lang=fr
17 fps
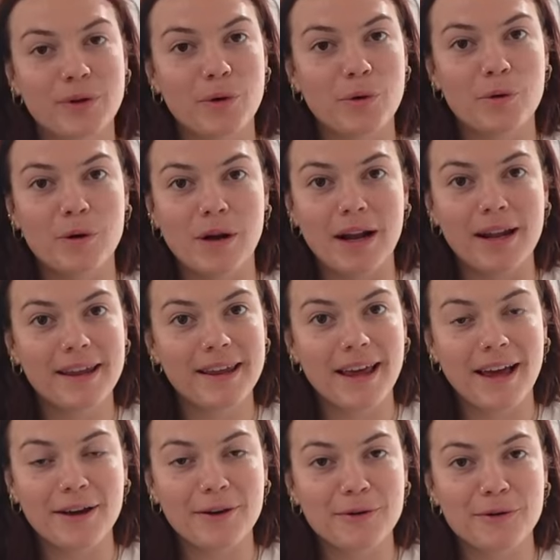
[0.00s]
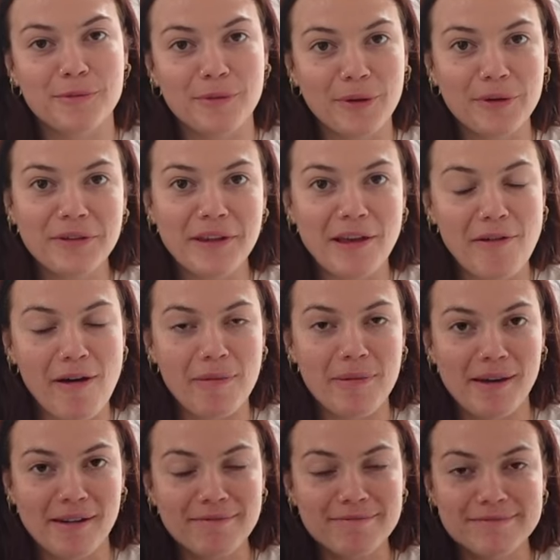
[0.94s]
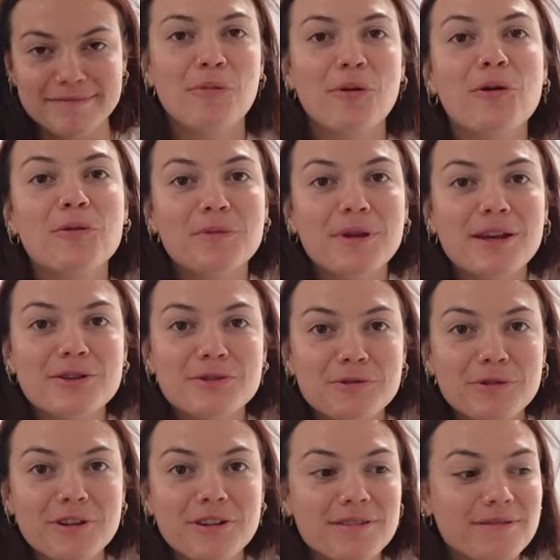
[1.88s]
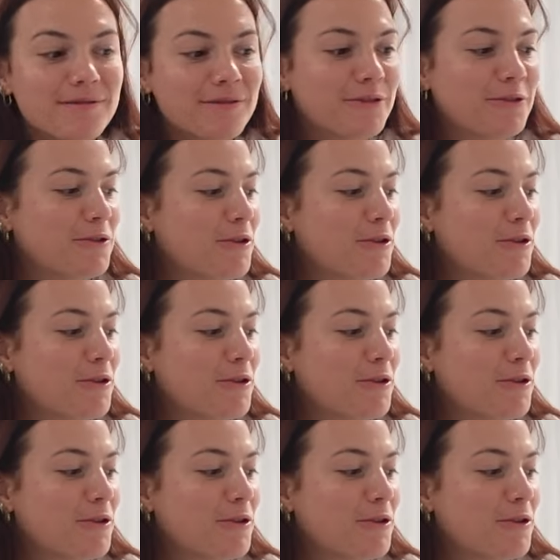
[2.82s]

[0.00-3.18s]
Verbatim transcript: Oh les gars, comment ça va bien Premier jour de